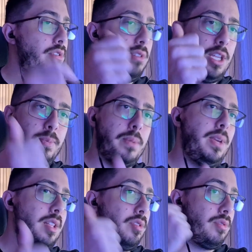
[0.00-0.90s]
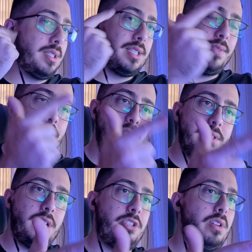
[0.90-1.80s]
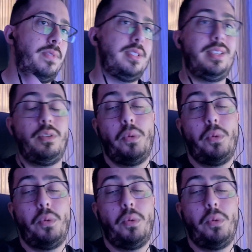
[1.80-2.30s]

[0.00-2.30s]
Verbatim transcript: com equipamento, com as gravações que a gente vai fazer,